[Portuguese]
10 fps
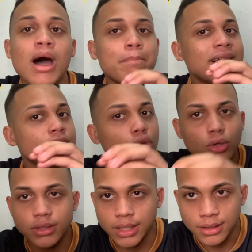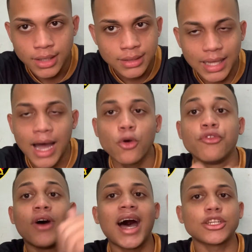abandonem, tá? O
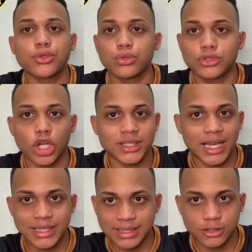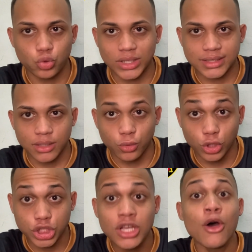Vasco tá, tá nessa situação
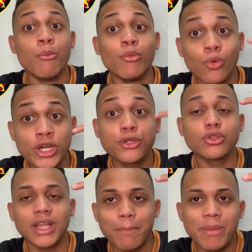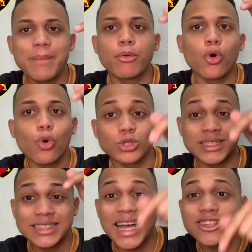hoje muito também por conta
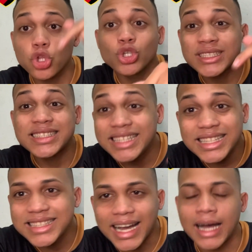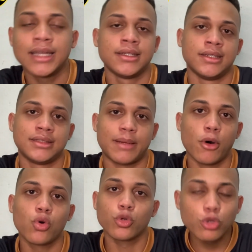da torcida tá
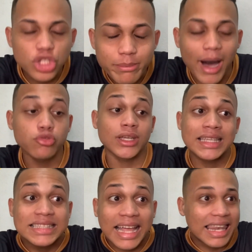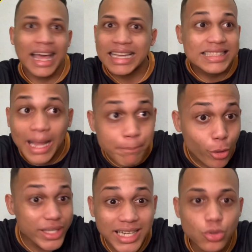bom? Cruz de Malta que tá lá, que tá
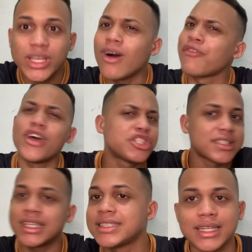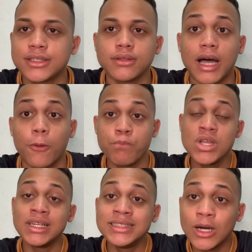apoiando, que é uma festa sensacional.
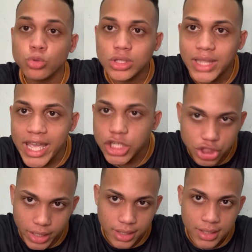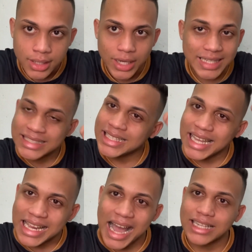Não deixem esse
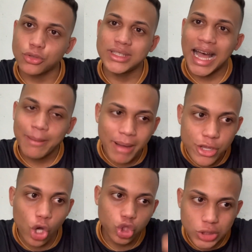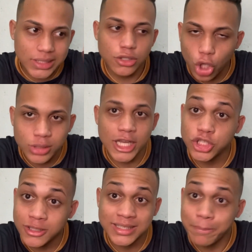legado da maior torcida do
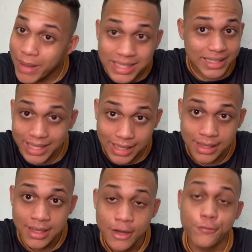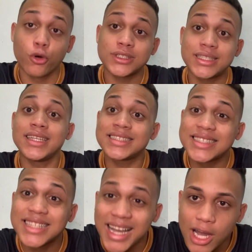Nordeste se perder. Vocês
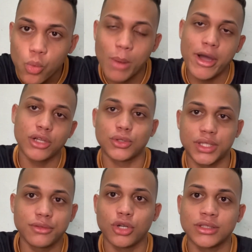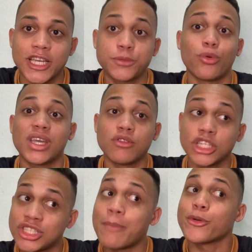são a maior torcida do Nordeste porque
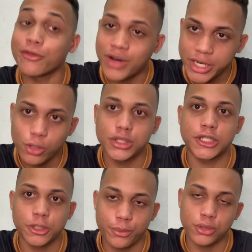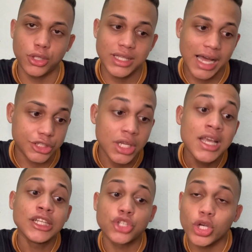vocês já provaram em outras oportunidades.
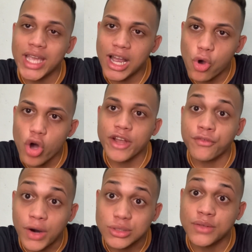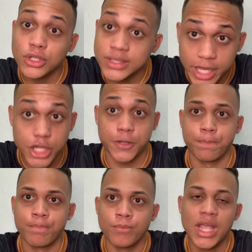Só que agora falta vocês.
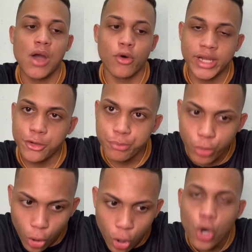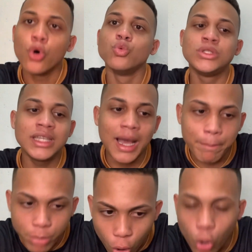É um horário bom, um dia
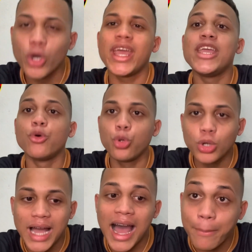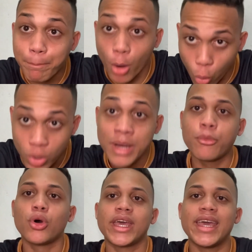bom, em um lugar bom.
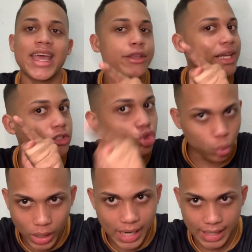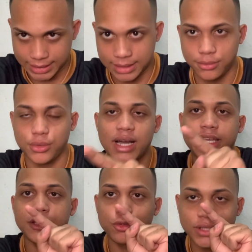Porque é na tua casa, num lugar
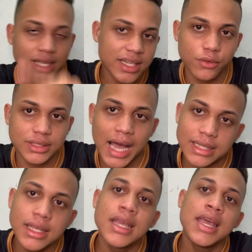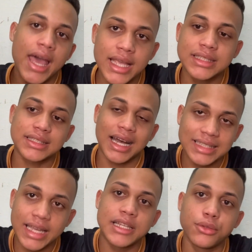que tu sente a vontade, é estar
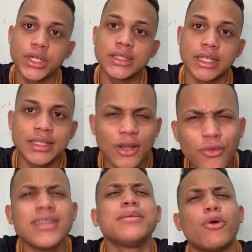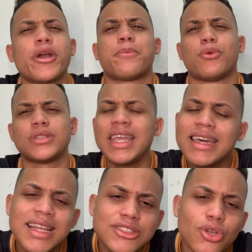na Ilha do Retiro. Então vai-te embora, pô. Tem
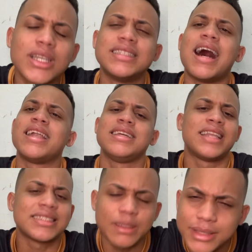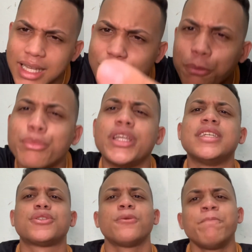ingresso solidário, ingresso a metade do
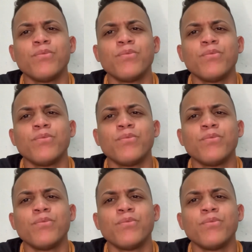preço.